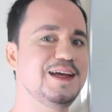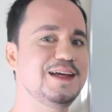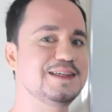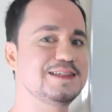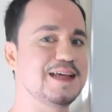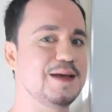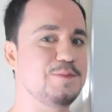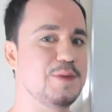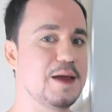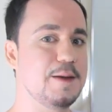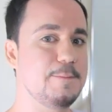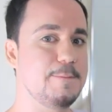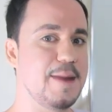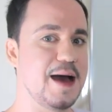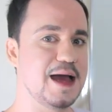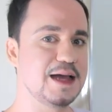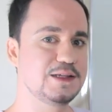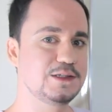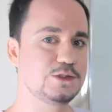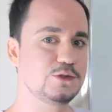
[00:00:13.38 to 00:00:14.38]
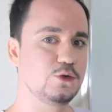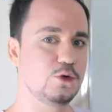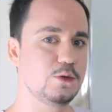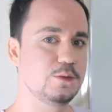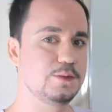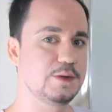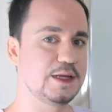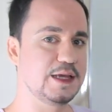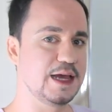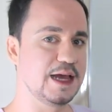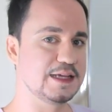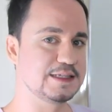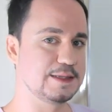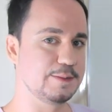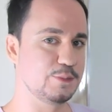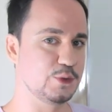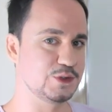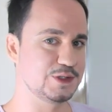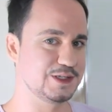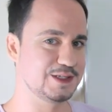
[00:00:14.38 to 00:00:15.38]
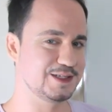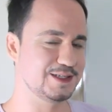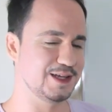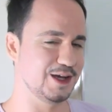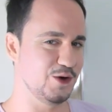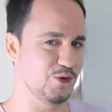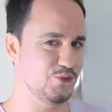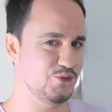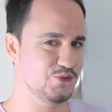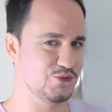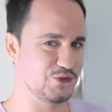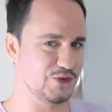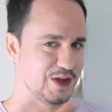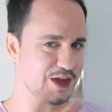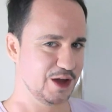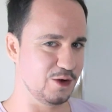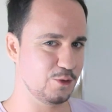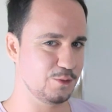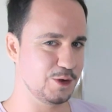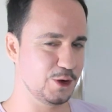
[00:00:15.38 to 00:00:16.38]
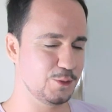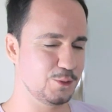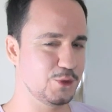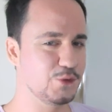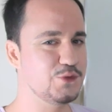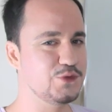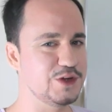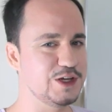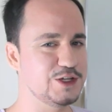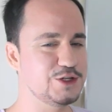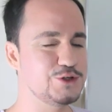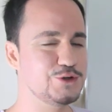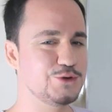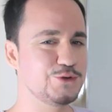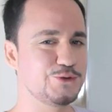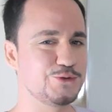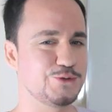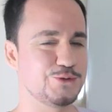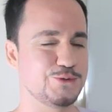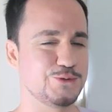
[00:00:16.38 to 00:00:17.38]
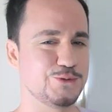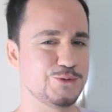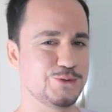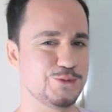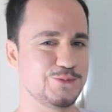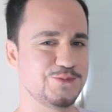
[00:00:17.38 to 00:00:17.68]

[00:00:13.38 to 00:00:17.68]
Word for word: saber mais sobre essa posição, venha comigo para o vídeo.